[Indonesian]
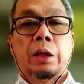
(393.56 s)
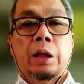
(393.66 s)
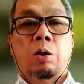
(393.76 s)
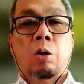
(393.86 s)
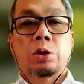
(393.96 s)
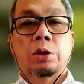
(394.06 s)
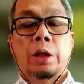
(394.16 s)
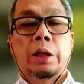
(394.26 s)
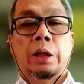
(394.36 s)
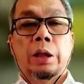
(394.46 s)
ya
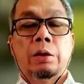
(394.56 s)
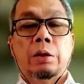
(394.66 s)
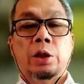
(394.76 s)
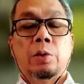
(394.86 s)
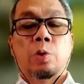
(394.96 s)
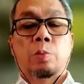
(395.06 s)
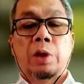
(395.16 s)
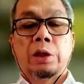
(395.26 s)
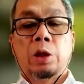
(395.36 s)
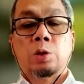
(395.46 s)
hoaxnya ini
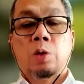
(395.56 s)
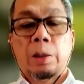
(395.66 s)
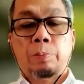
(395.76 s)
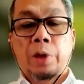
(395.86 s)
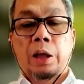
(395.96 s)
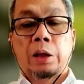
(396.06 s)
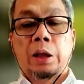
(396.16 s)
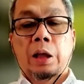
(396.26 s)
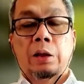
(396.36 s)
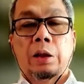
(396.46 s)
disinformasi ini sudah pada
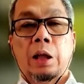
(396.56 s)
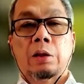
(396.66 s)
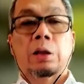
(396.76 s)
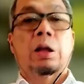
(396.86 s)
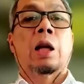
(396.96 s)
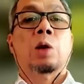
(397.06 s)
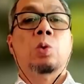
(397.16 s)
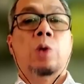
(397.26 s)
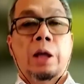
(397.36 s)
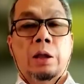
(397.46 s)
tingkat yang
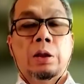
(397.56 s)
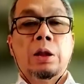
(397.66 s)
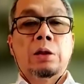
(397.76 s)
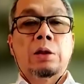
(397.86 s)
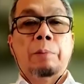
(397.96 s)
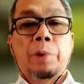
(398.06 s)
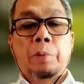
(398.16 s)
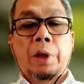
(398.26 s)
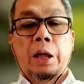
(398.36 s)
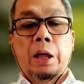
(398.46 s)
keterlaluan sampai
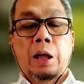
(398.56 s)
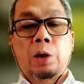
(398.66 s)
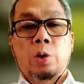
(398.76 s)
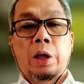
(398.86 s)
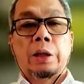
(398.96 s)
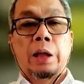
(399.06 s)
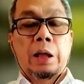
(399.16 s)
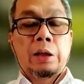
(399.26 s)
melanggar aturan yang